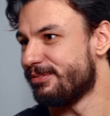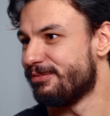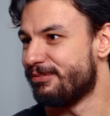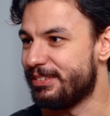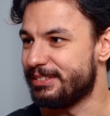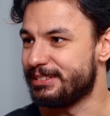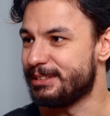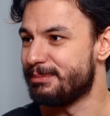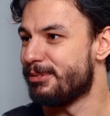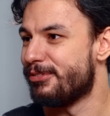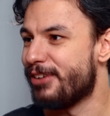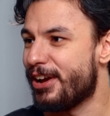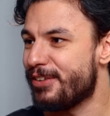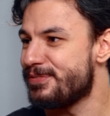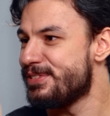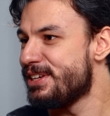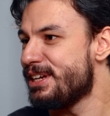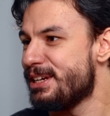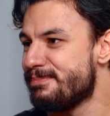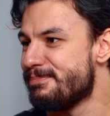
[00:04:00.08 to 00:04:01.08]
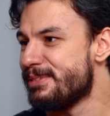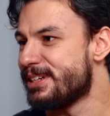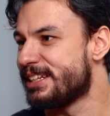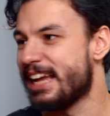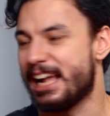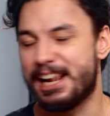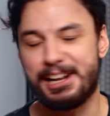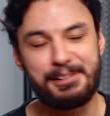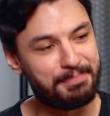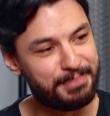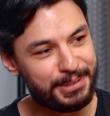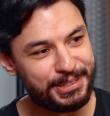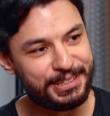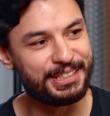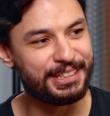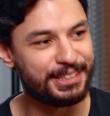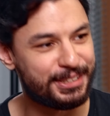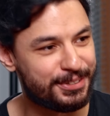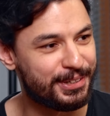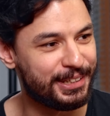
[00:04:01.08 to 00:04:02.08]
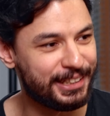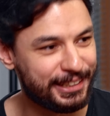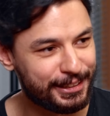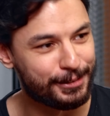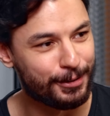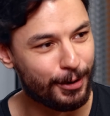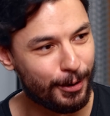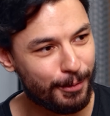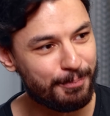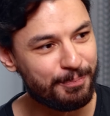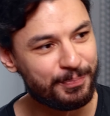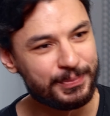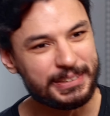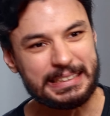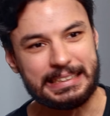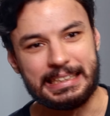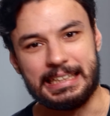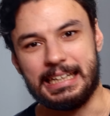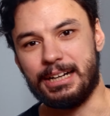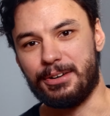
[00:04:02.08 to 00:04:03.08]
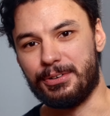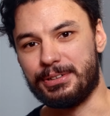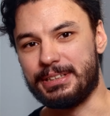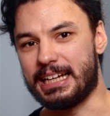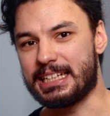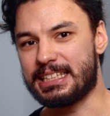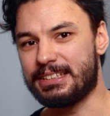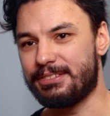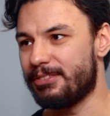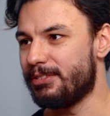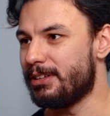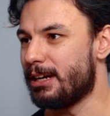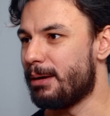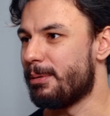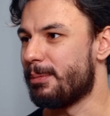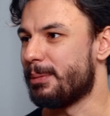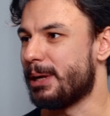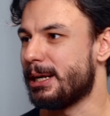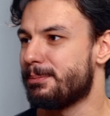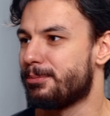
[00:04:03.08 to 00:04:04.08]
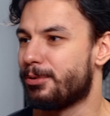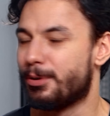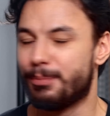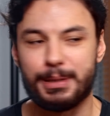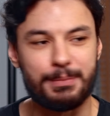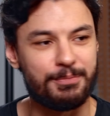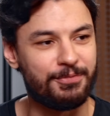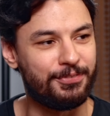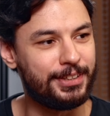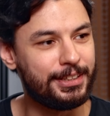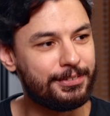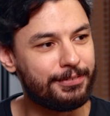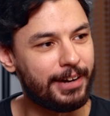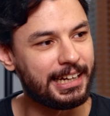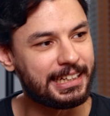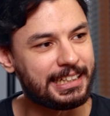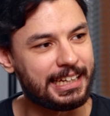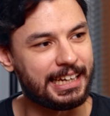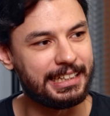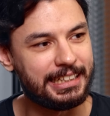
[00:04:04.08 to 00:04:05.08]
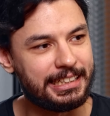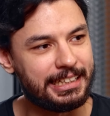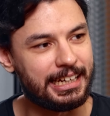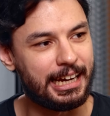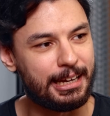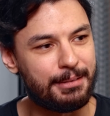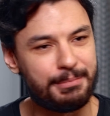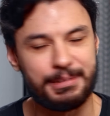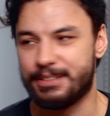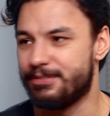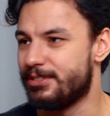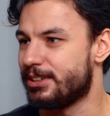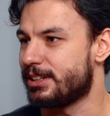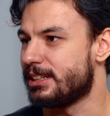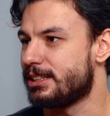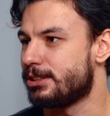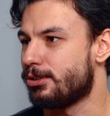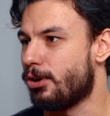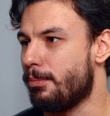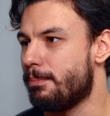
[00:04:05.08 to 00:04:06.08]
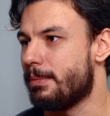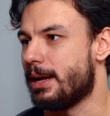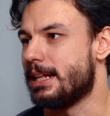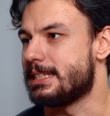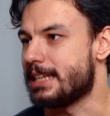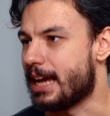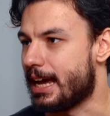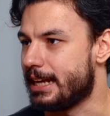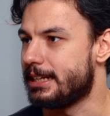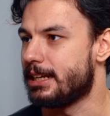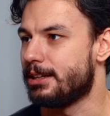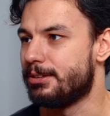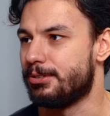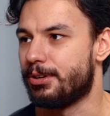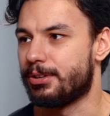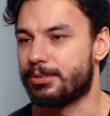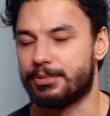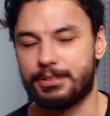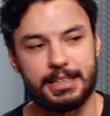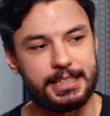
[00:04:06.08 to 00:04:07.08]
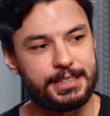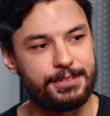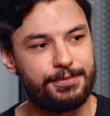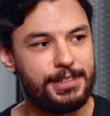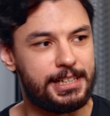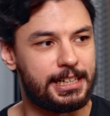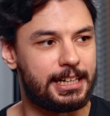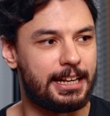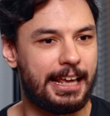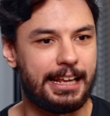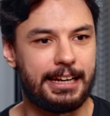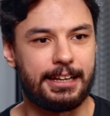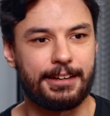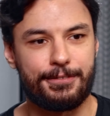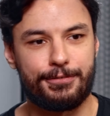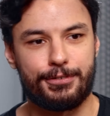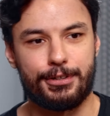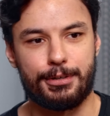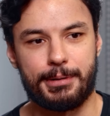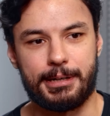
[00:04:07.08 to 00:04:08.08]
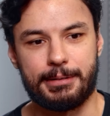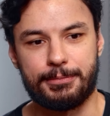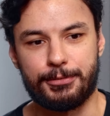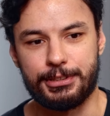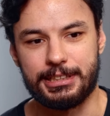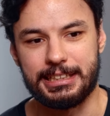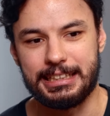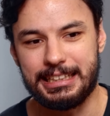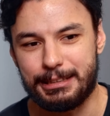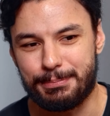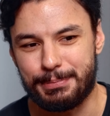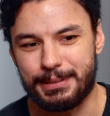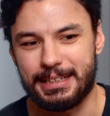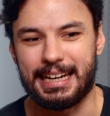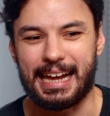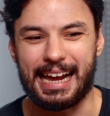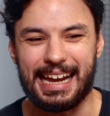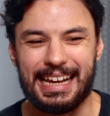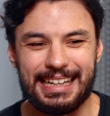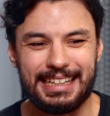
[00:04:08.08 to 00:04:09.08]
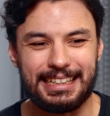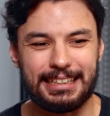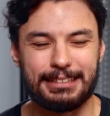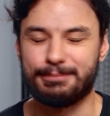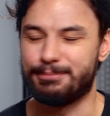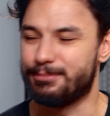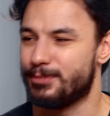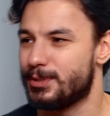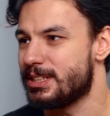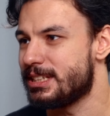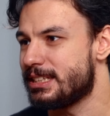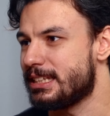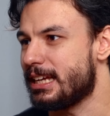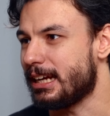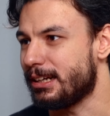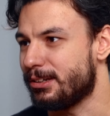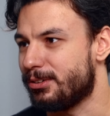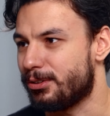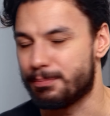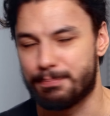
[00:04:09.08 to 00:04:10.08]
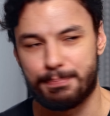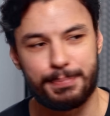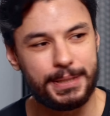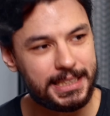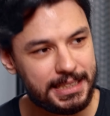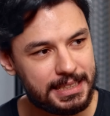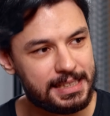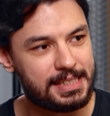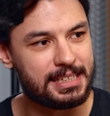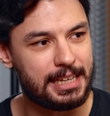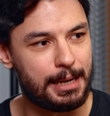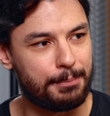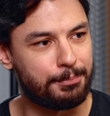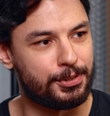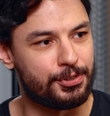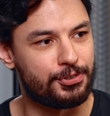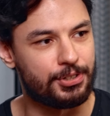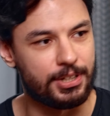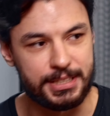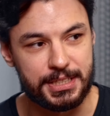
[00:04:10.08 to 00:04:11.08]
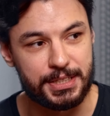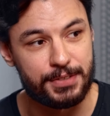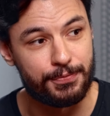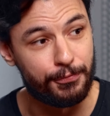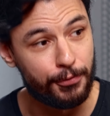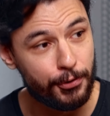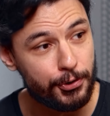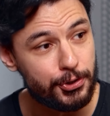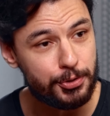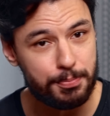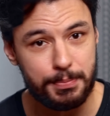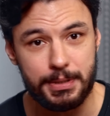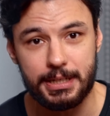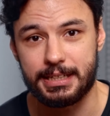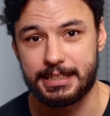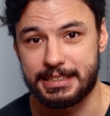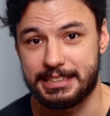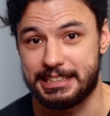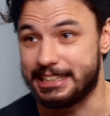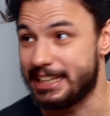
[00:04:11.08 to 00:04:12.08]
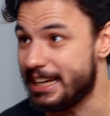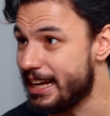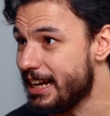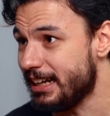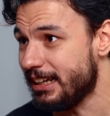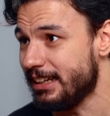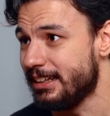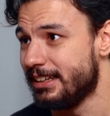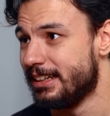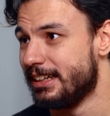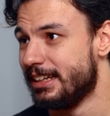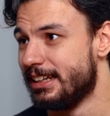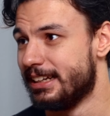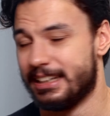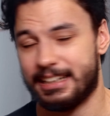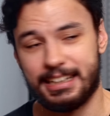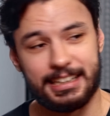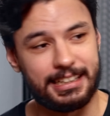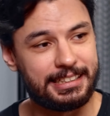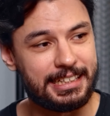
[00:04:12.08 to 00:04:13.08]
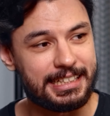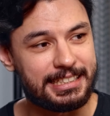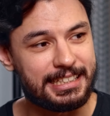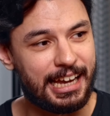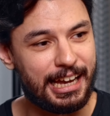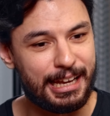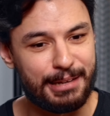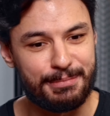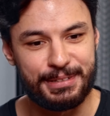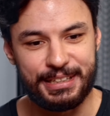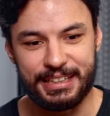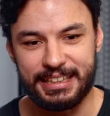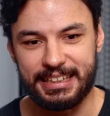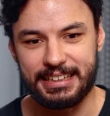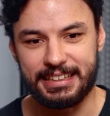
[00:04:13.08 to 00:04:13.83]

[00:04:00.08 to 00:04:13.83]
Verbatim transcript: die bewerfen die eben mit Geld, bis die zu Intel kommen. Und da sind wir wieder beim alten Problem. Wie weit kann denn AMD wirklich kommen als Underdog und als viel kleinere Firma? Und ich bin leider, muss ich sagen, noch ein bisschen skeptisch. Also ich wünsche mir sehr, äh, dass AMD